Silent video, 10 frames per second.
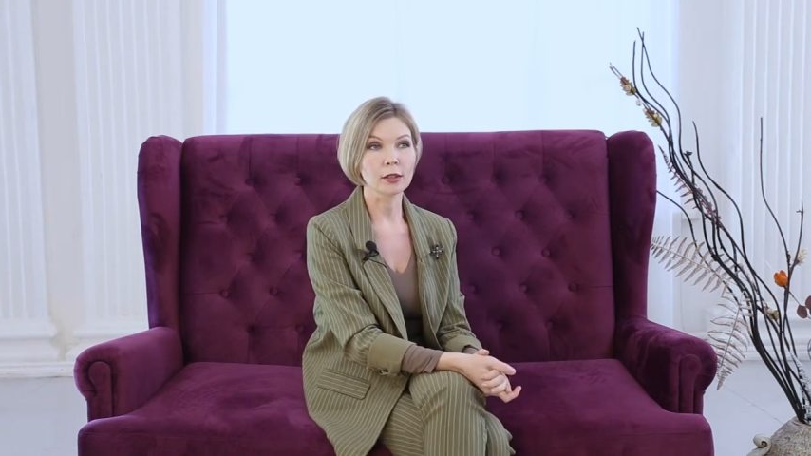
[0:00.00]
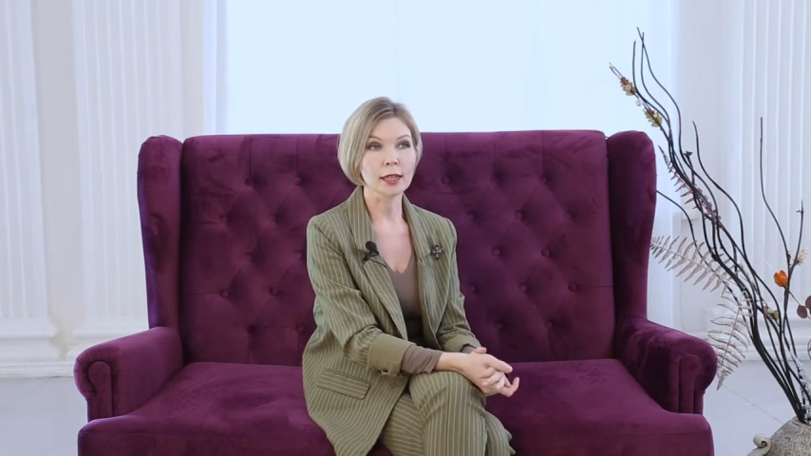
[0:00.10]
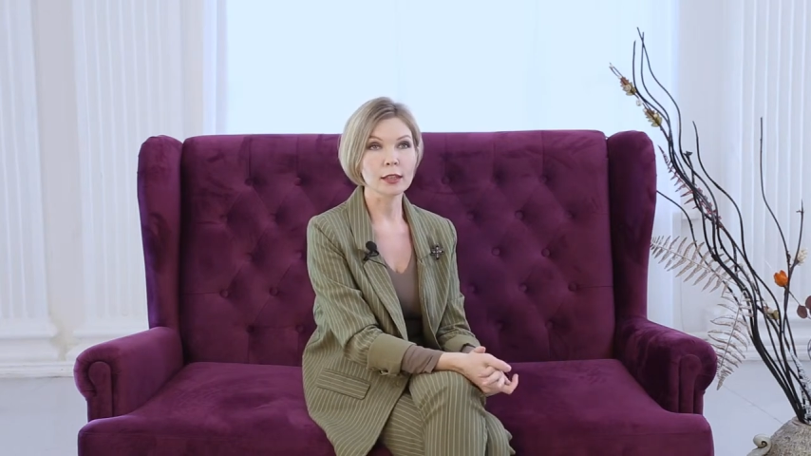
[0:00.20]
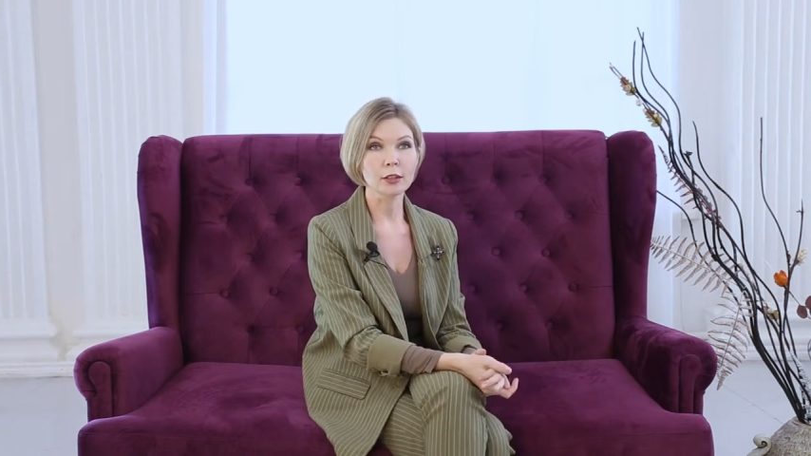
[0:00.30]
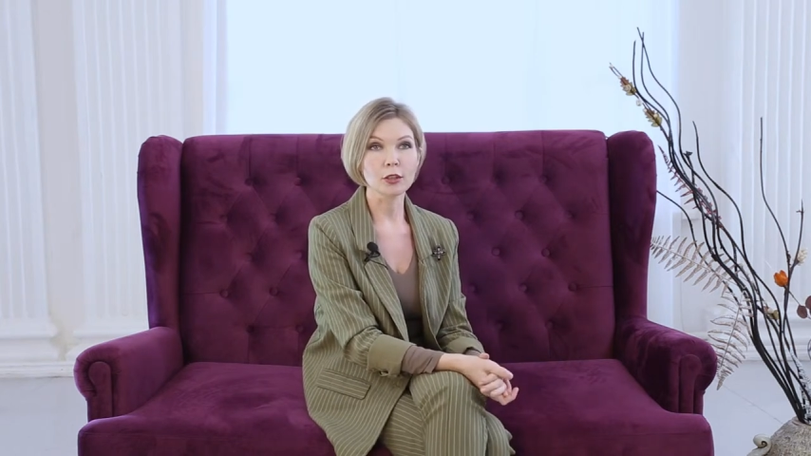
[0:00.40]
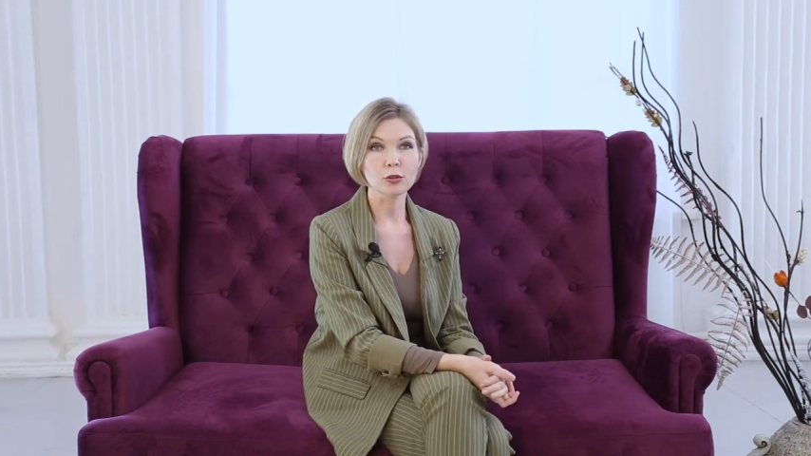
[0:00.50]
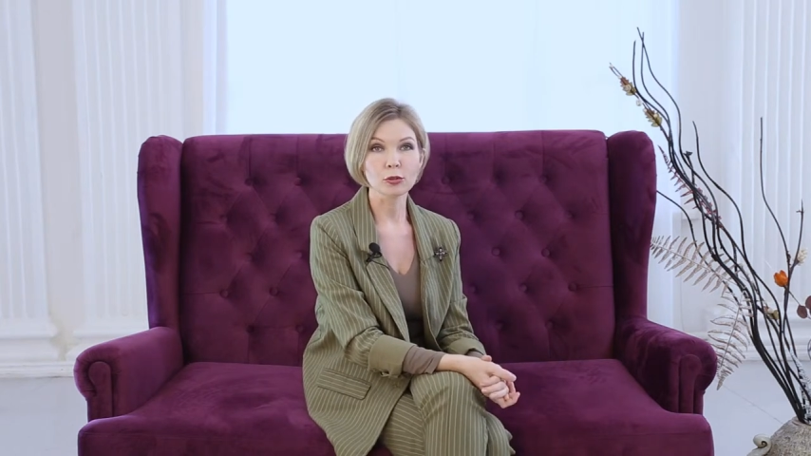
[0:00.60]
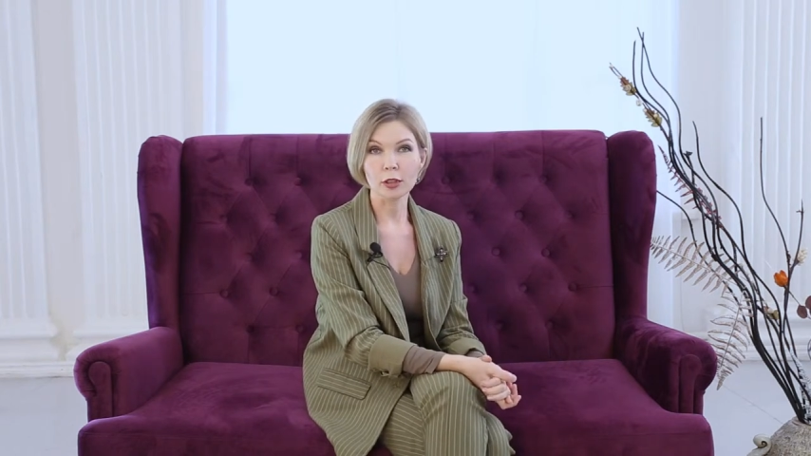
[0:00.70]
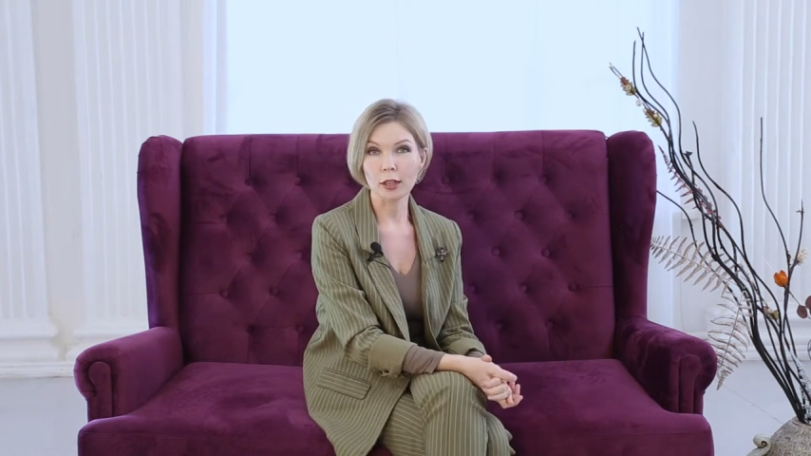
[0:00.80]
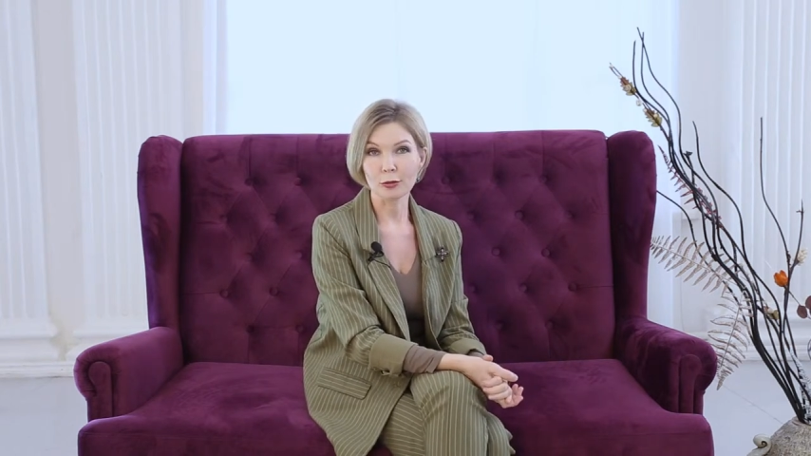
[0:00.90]
какие еще
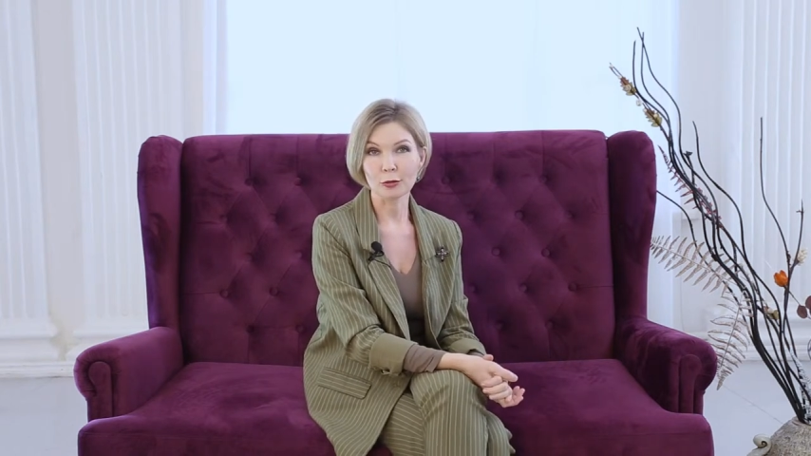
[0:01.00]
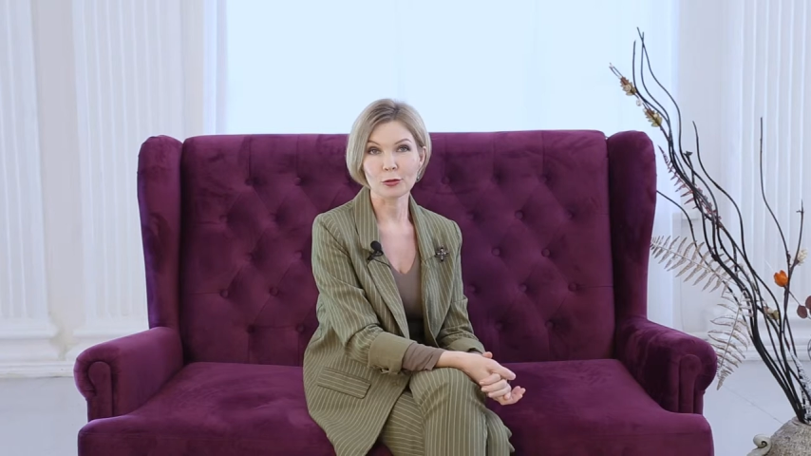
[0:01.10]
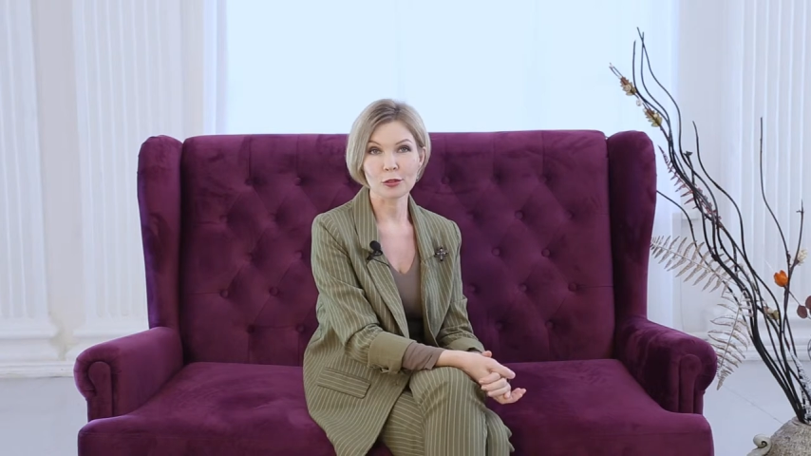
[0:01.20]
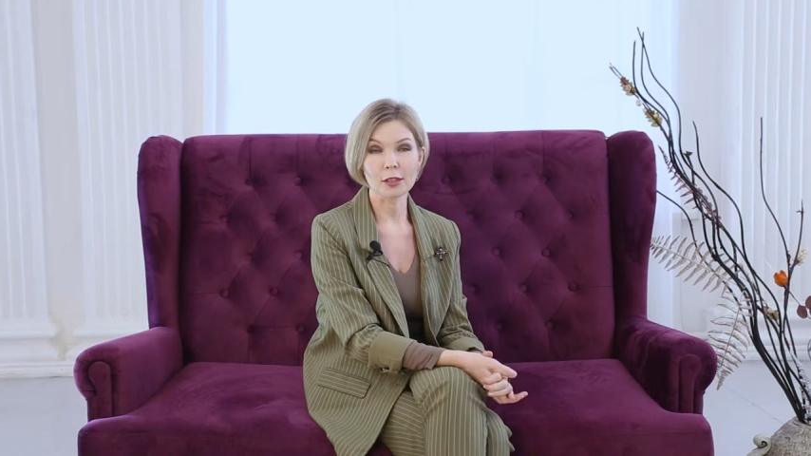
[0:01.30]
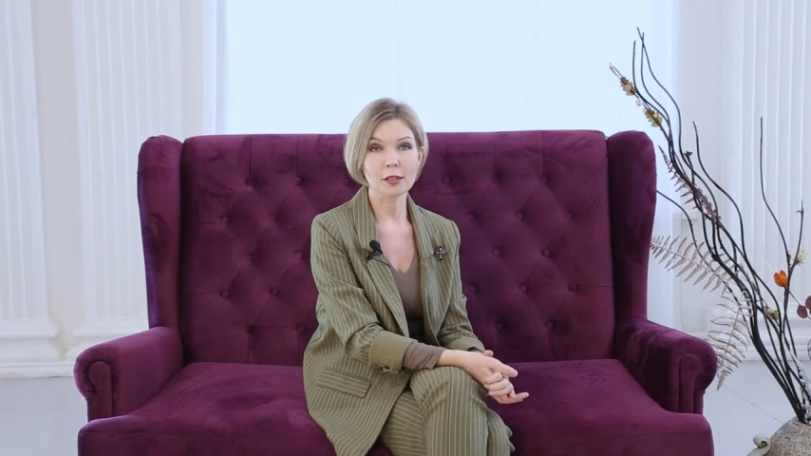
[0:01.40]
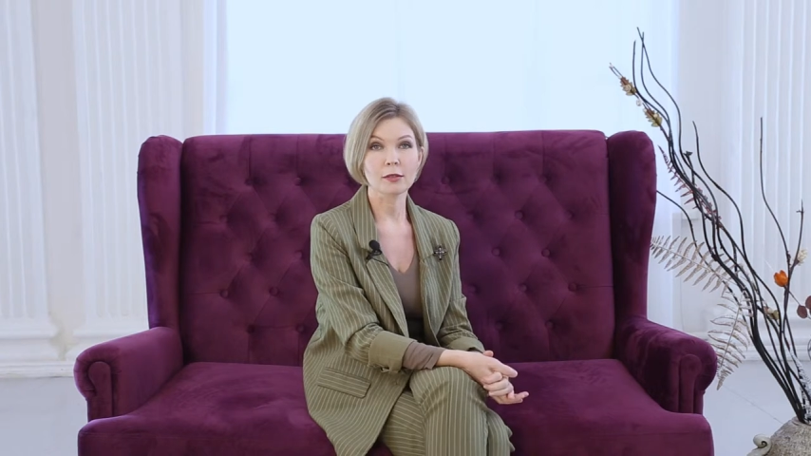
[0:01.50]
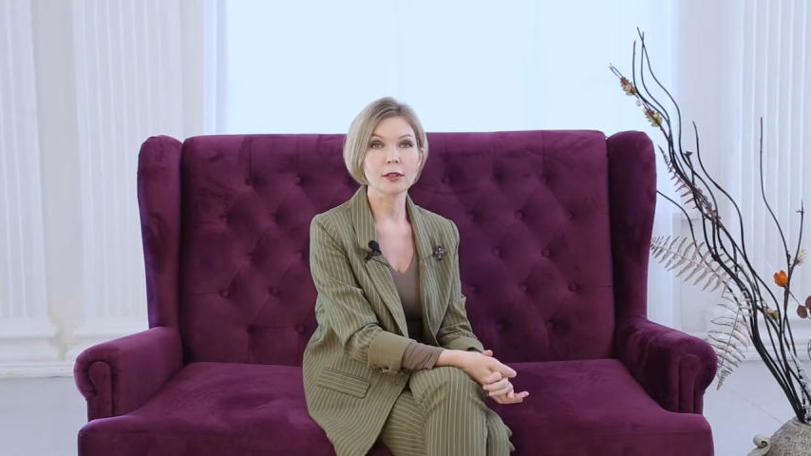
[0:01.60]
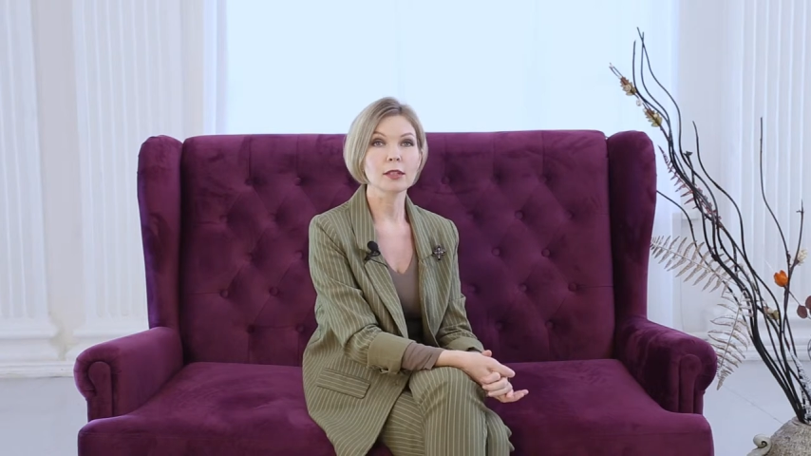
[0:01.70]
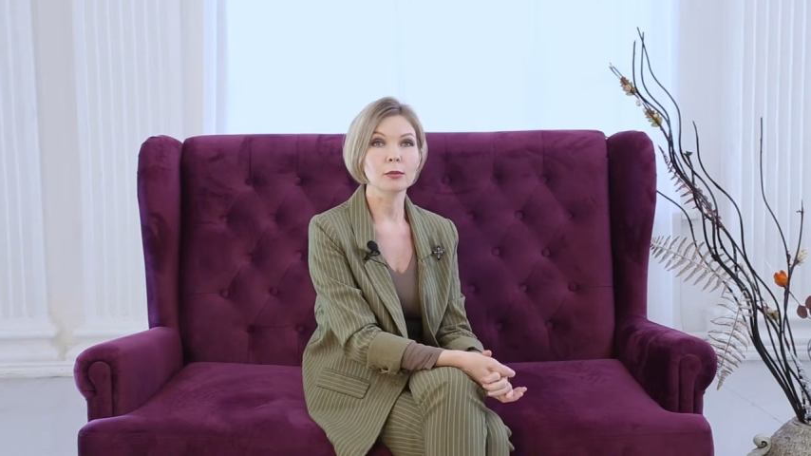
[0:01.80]
тренеру нужно развивать